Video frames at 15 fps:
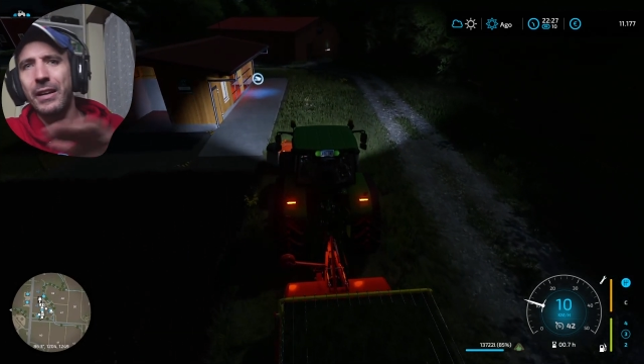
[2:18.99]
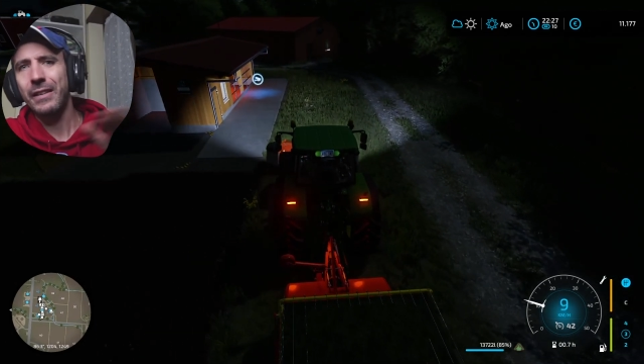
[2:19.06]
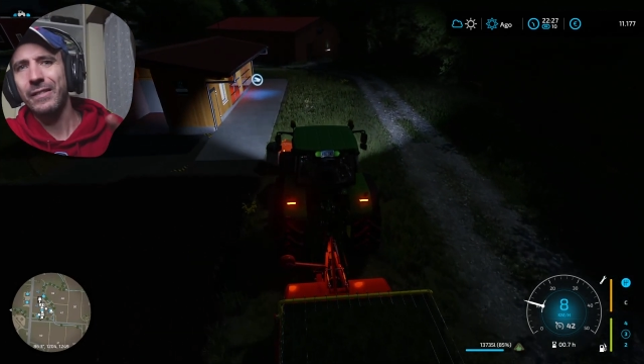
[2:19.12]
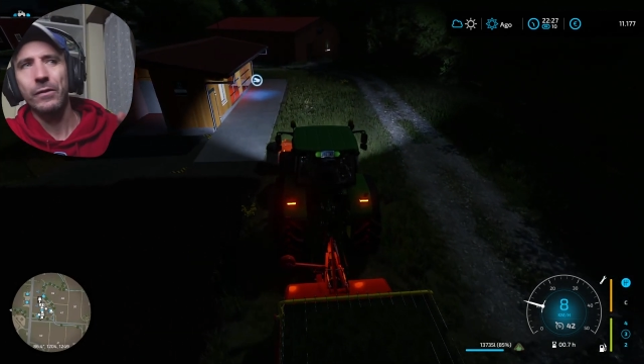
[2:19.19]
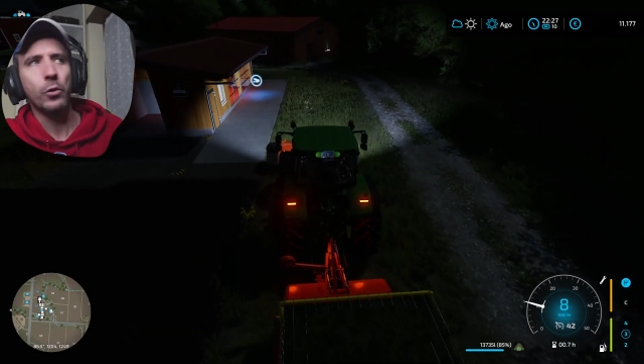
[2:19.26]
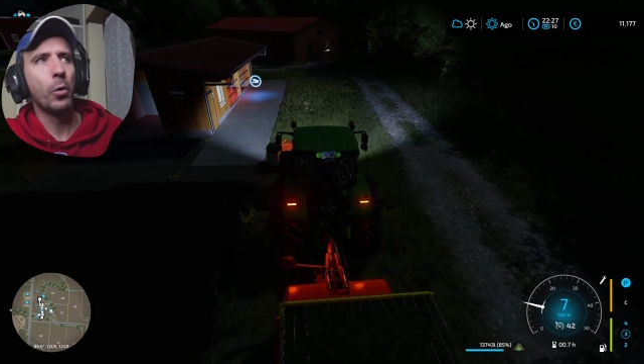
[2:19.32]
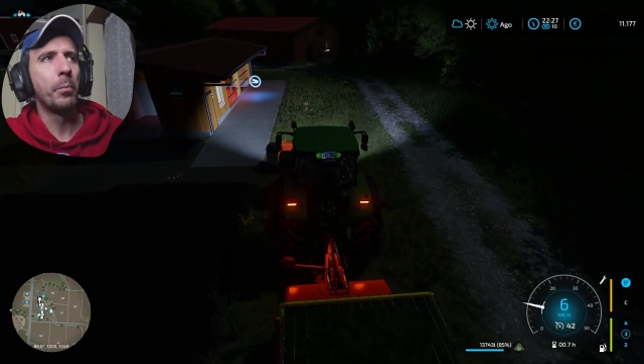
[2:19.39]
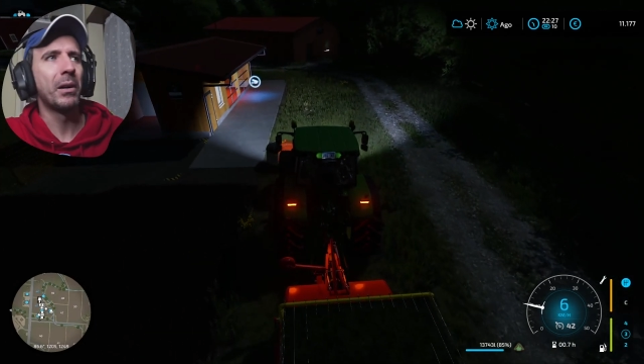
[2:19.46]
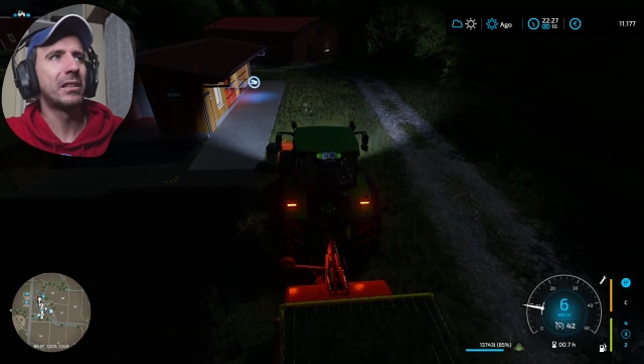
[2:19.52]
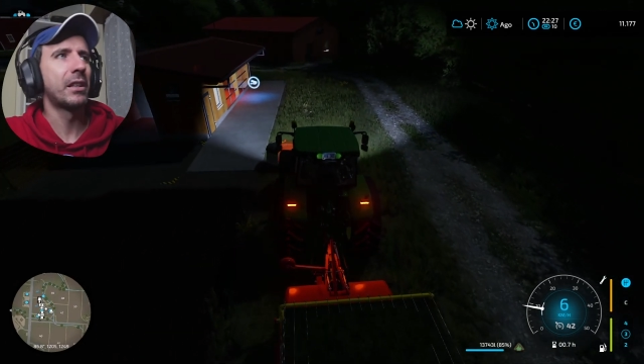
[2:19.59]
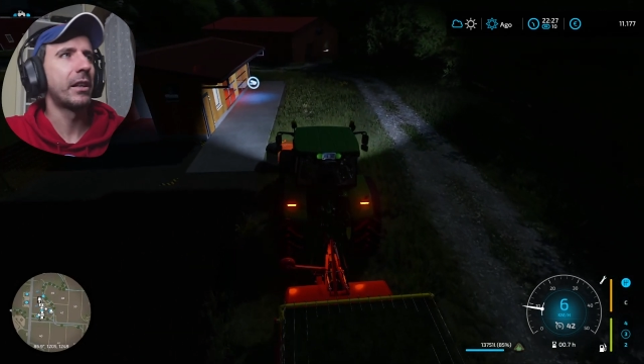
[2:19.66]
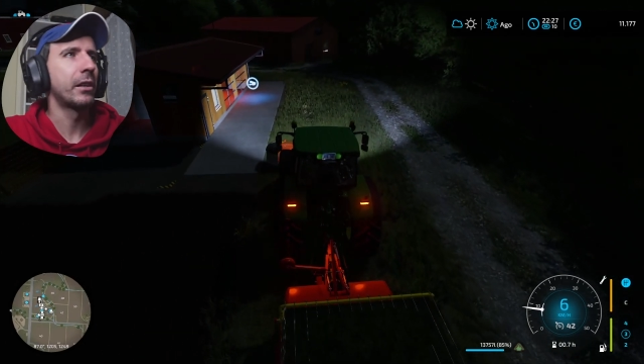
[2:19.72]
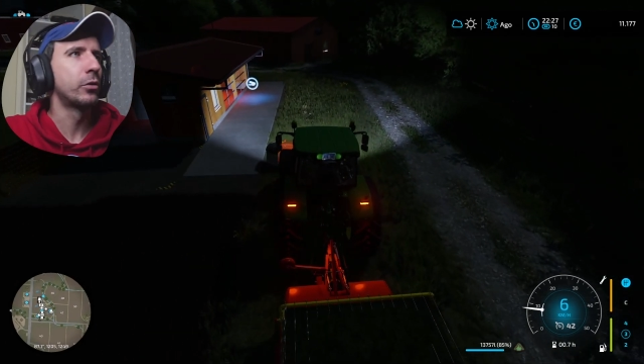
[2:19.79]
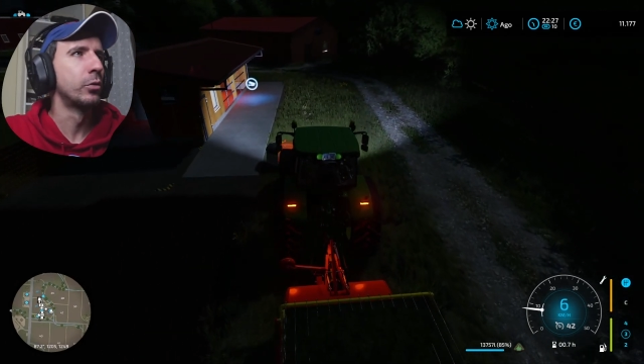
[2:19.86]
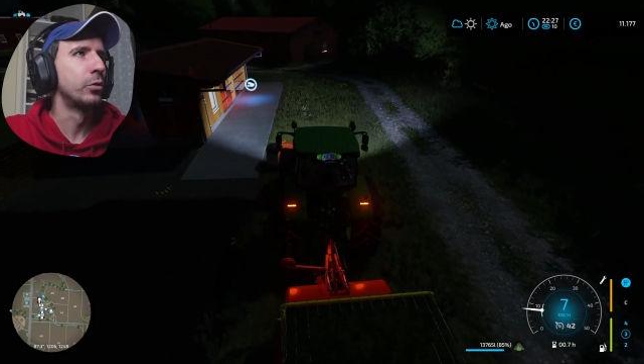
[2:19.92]
e
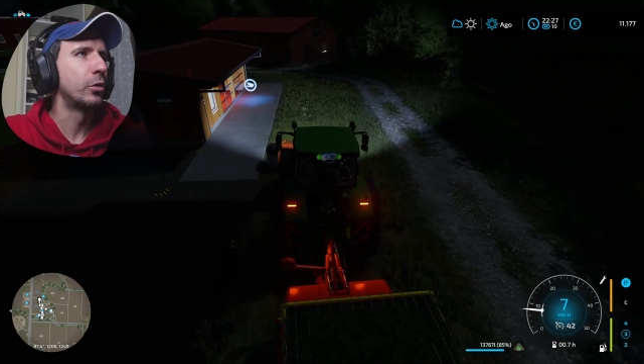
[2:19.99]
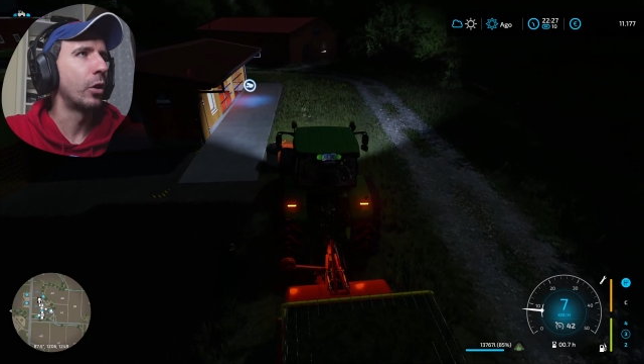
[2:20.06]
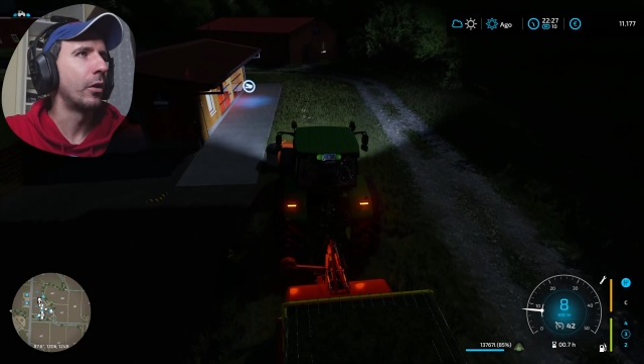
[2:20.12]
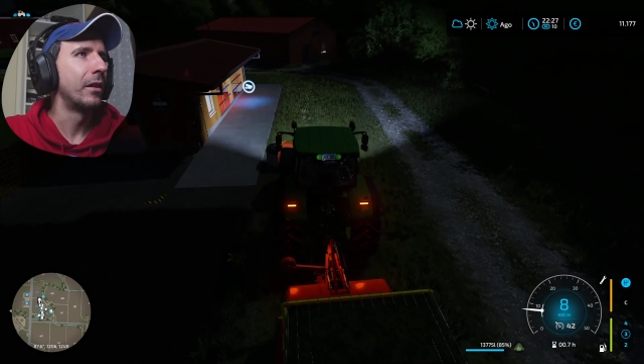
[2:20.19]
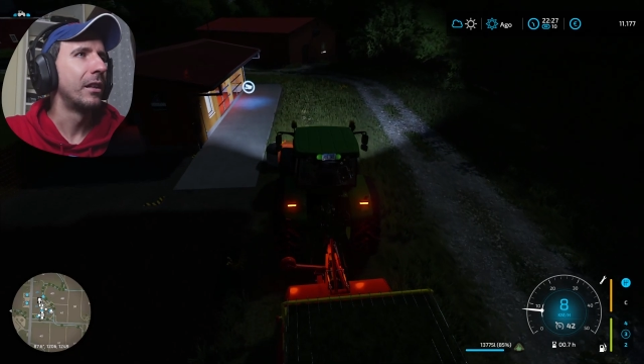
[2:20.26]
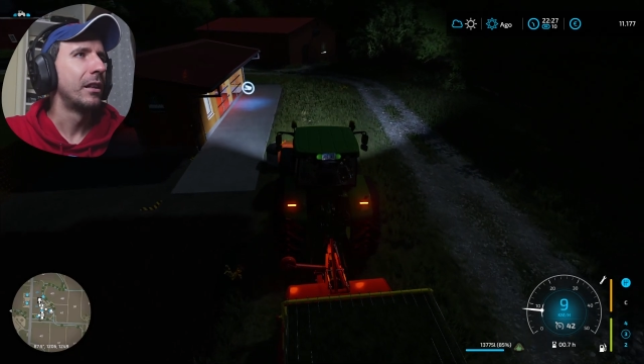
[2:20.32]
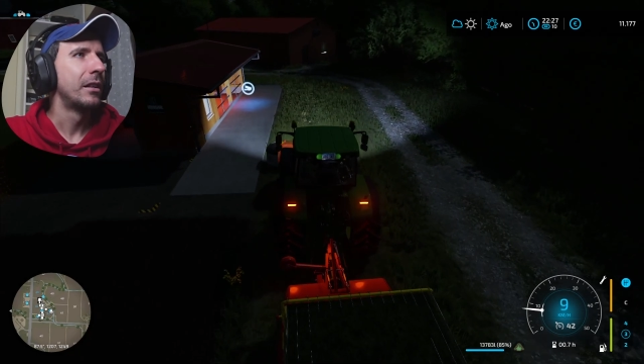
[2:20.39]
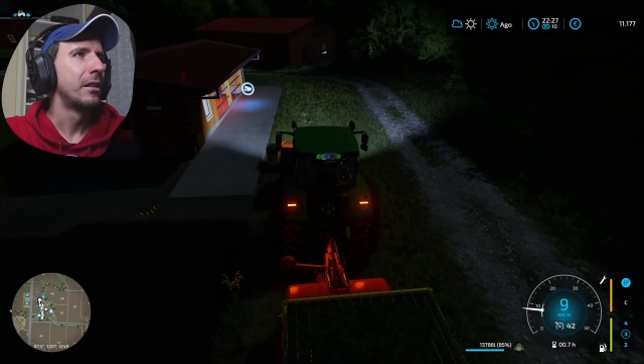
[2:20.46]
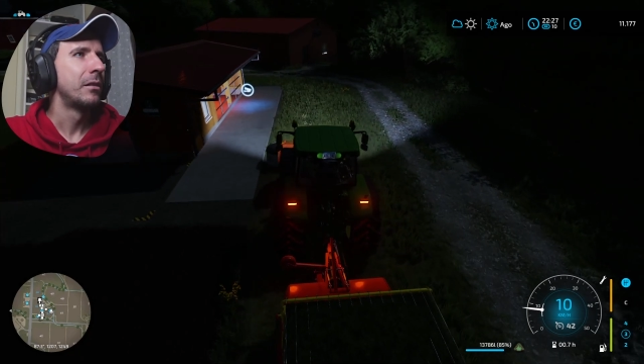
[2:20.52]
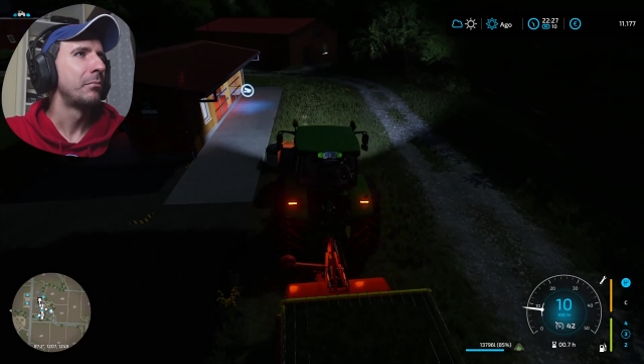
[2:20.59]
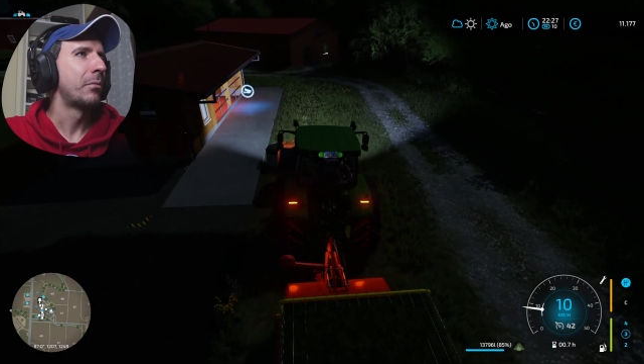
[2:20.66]
compattare tutto